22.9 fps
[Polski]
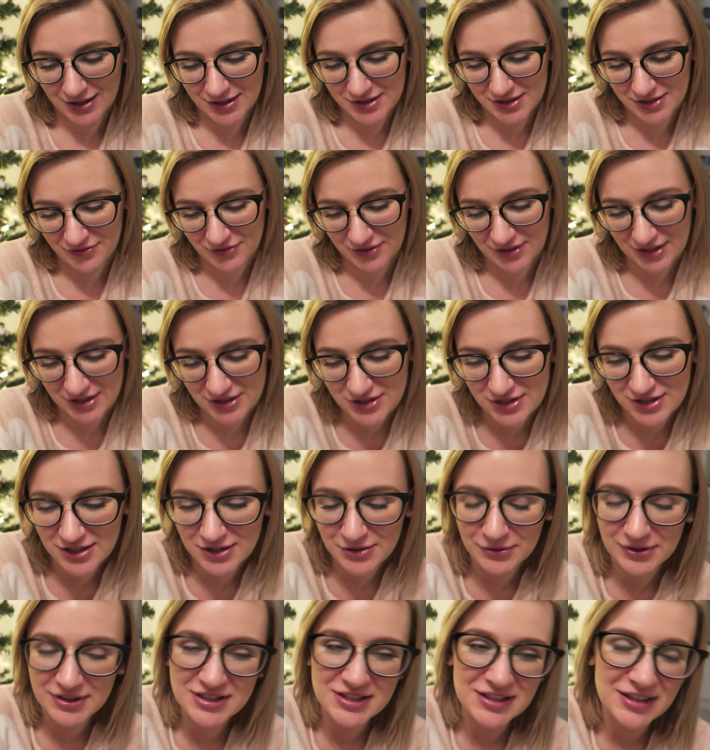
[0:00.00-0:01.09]
tak się
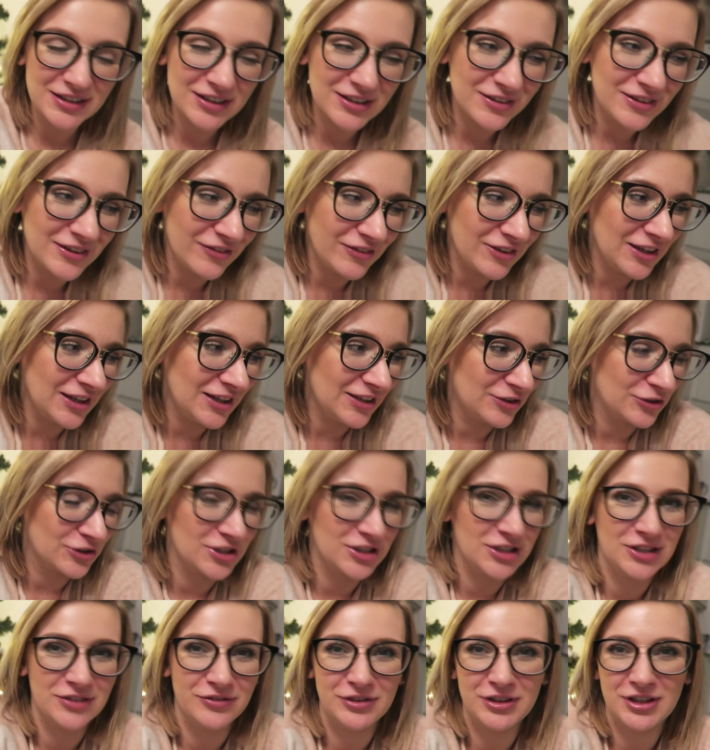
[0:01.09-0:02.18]
wydarzyło, znaczy no to nie, nie to,
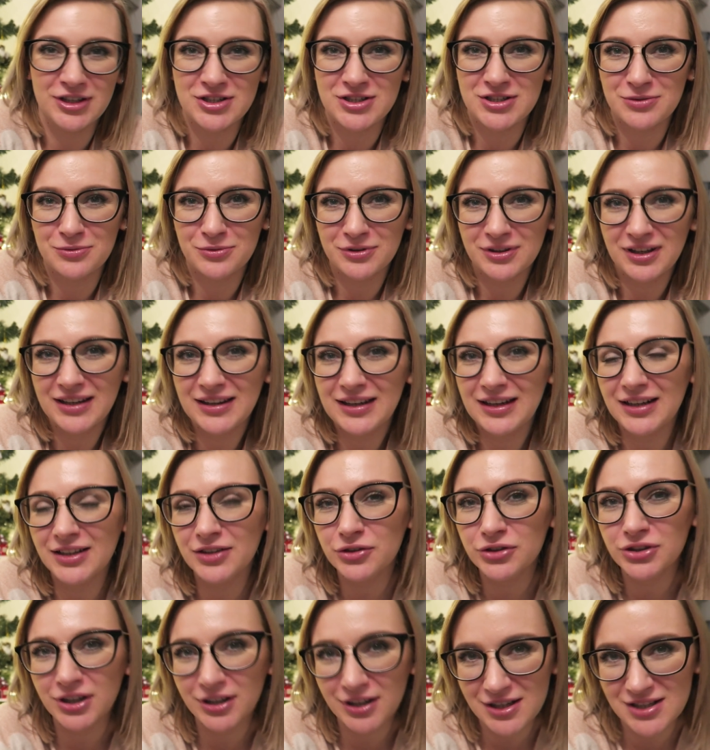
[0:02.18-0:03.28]
że się wydarzyło, no generalnie
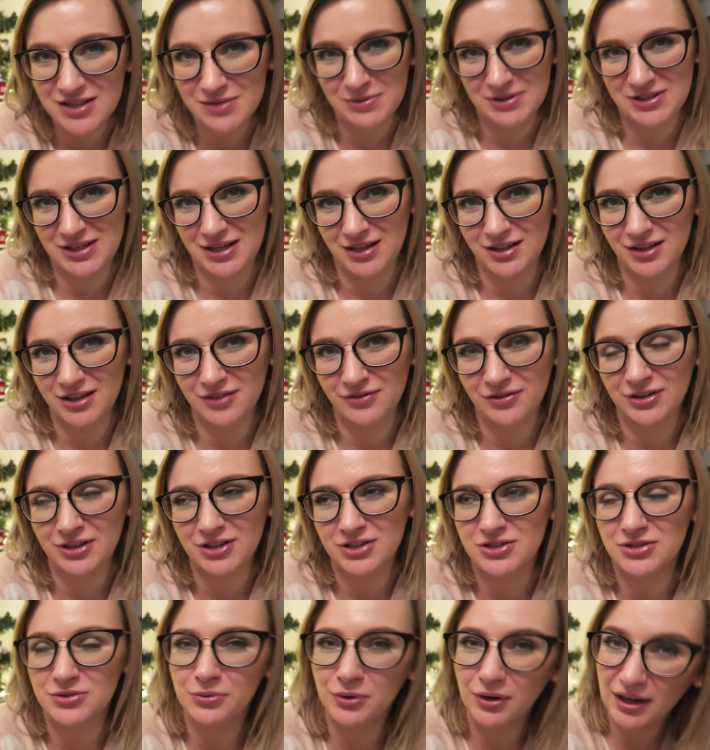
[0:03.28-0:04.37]
to się nic specjalnie nie
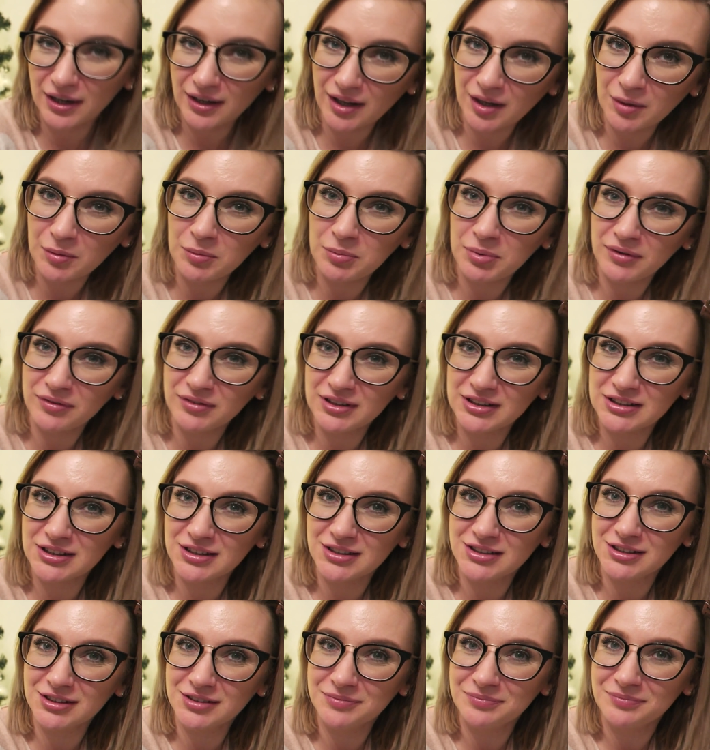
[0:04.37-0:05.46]
wydarzyło, ale jakby pewne
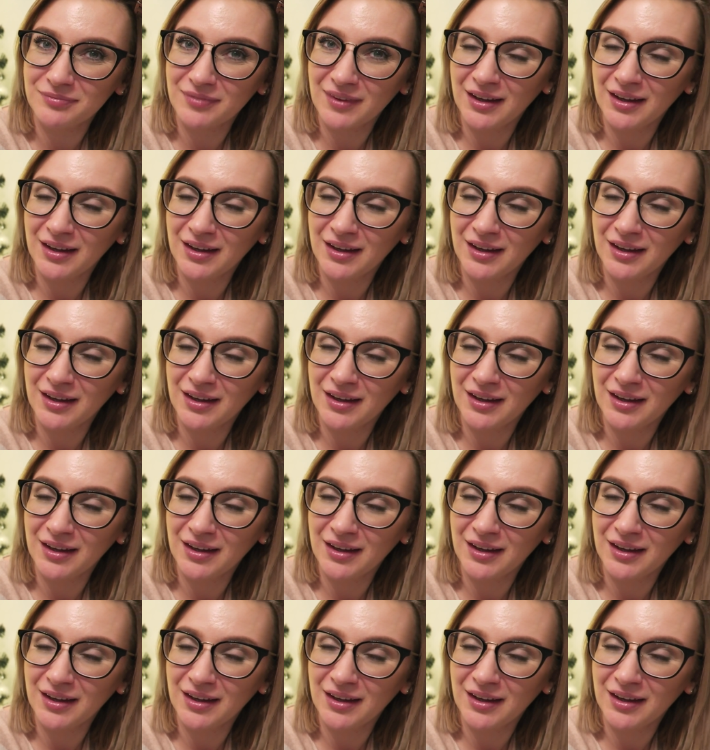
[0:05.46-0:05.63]
rzeczy